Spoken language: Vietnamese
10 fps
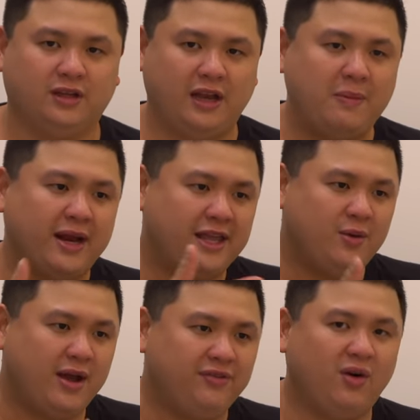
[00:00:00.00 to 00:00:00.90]
nếu bạn đang
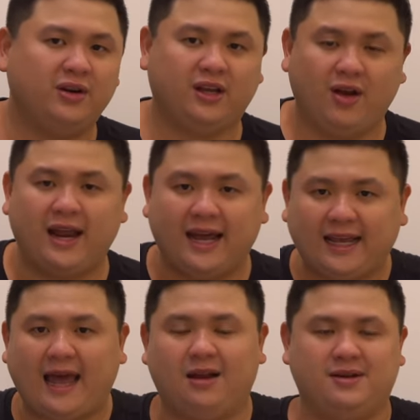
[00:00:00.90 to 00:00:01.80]
dùng iPhone thì có khả năng
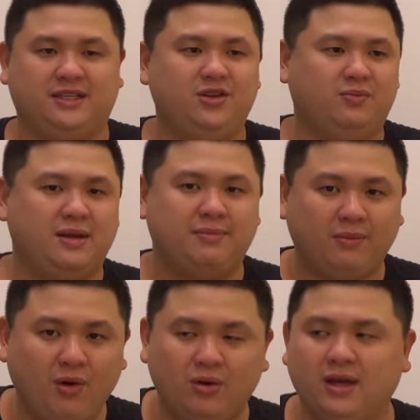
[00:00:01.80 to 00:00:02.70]
cao là bạn sẽ dùng thêm
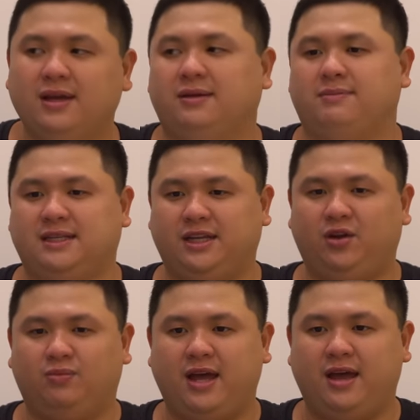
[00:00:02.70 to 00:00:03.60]
MacBook bạn sẽ
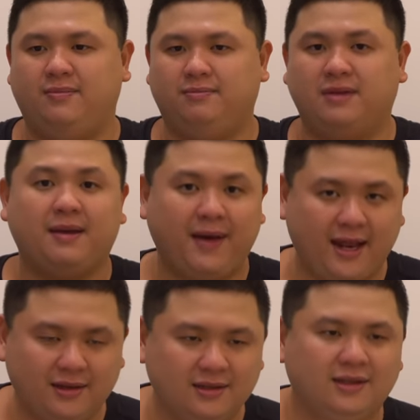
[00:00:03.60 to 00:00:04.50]
dùng thêm iPad